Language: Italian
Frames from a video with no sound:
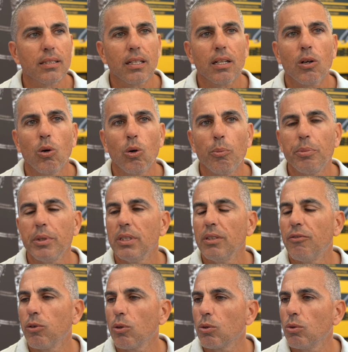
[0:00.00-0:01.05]
da colpi di
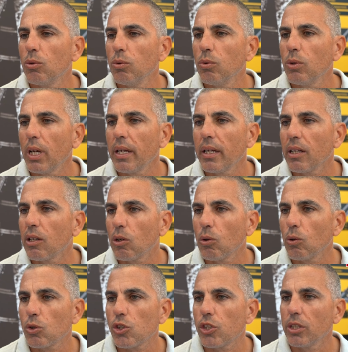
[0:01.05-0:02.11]
fortuna,
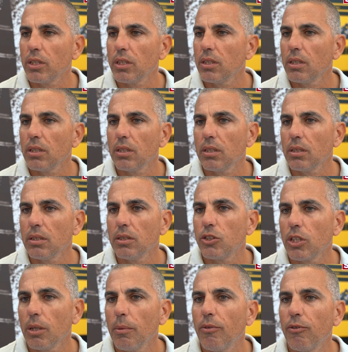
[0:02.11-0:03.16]
incroci
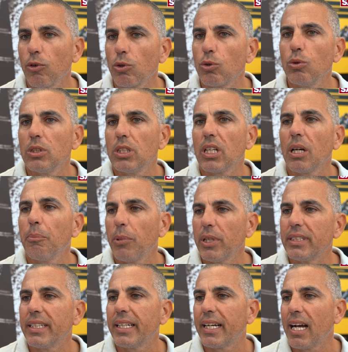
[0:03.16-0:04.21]
diciamo, fortuiti che
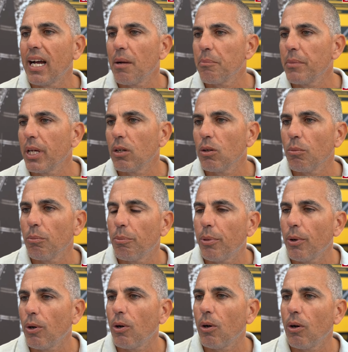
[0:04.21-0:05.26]
poi ti cambiano un
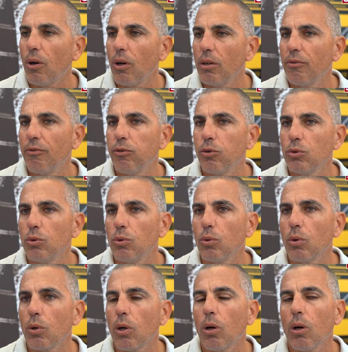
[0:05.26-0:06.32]
po' il
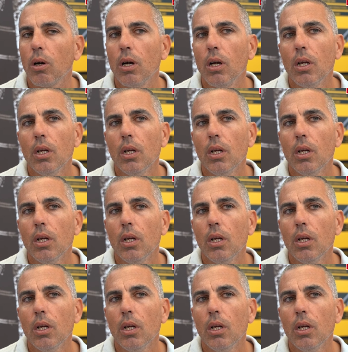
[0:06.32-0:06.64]
futuro.